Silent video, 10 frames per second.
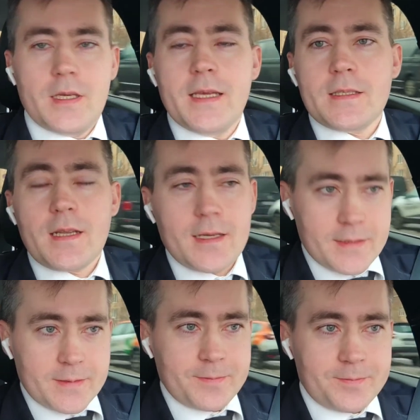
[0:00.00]
Это
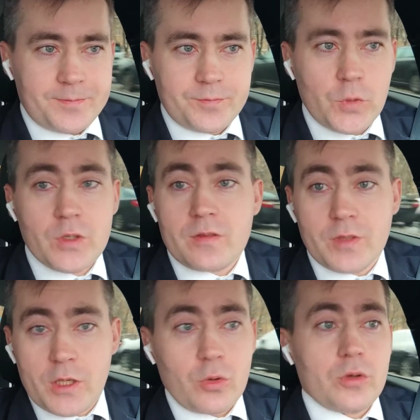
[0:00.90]
раз. То есть
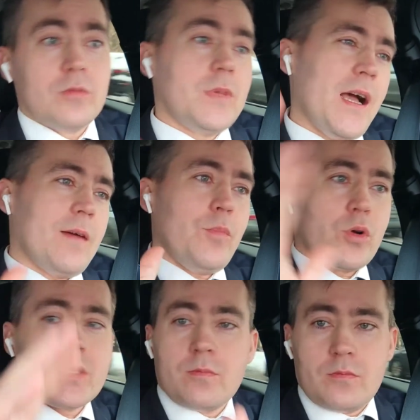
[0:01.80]
вы такой, а,
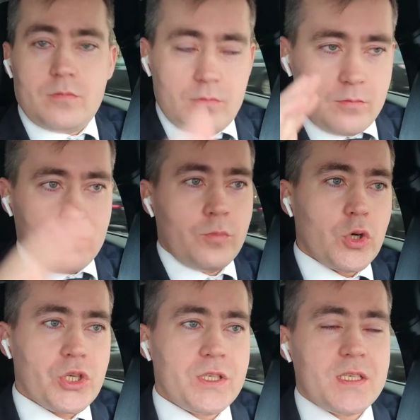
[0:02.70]
бог с ним,
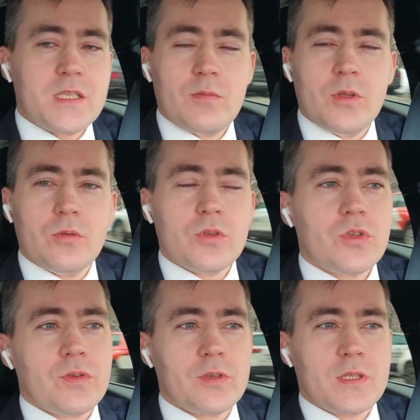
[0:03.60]
больше 10 минут,
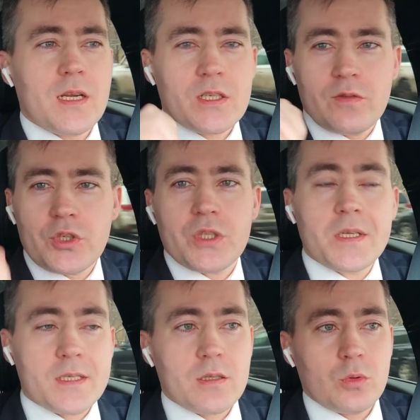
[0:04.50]
ничего страшного,
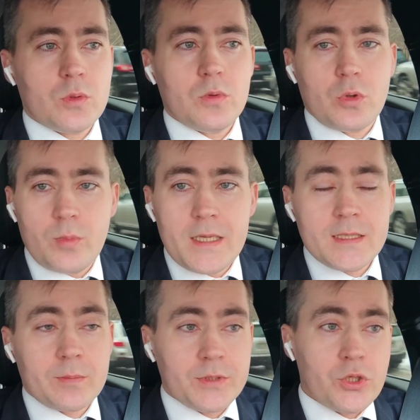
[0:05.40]
400
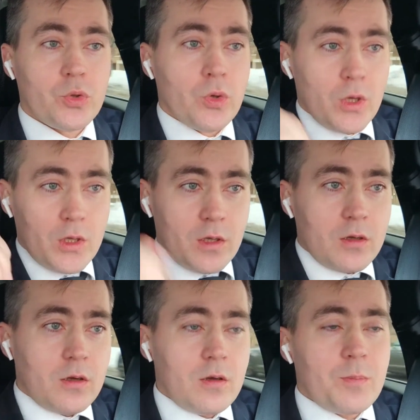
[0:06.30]
рублей заплачу.
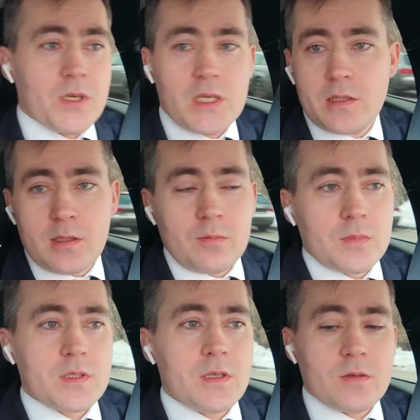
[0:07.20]
Э, пошли
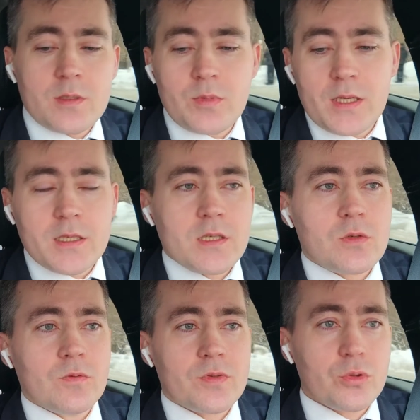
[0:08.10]
там, не знаю, забирать
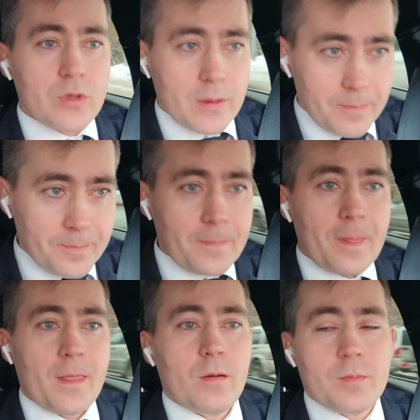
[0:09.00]
костюм в сударь,
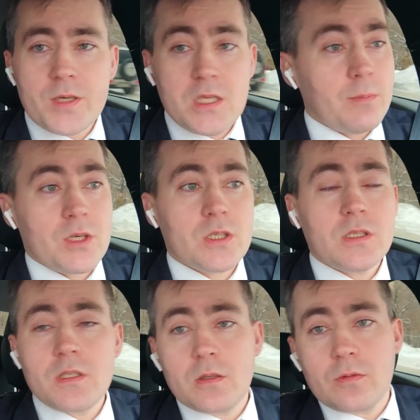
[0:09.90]
э, пришли,
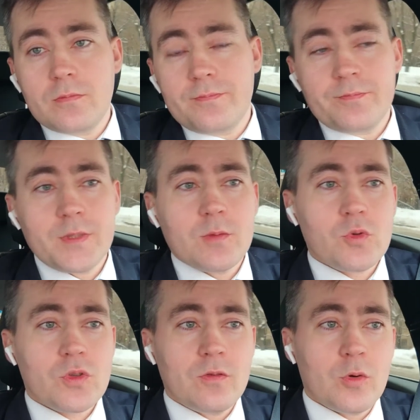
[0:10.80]
машины нету,
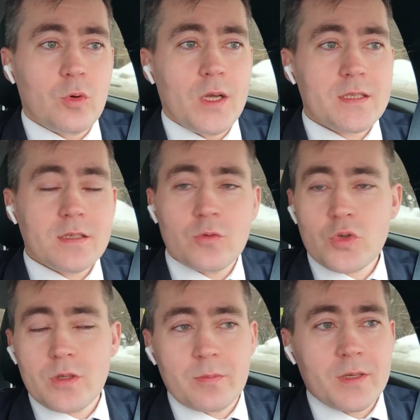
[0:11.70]
потому что эвакуация
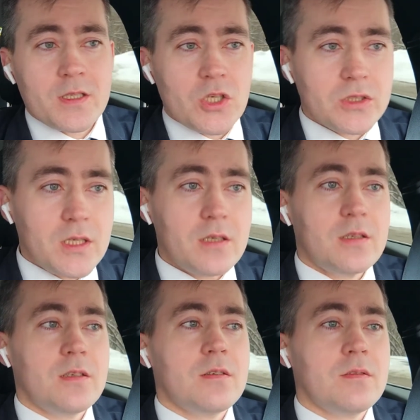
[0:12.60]
уже произошла,
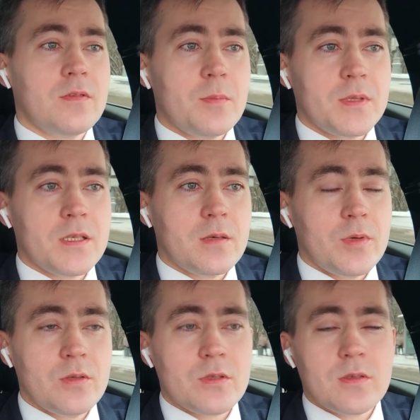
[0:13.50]
и вам это
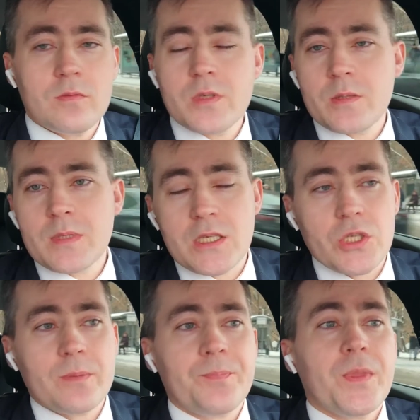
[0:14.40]
обойдется в 8 с
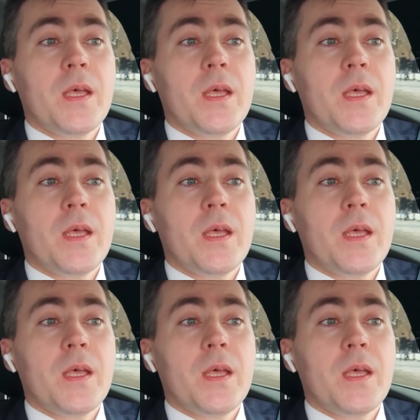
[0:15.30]
лишним.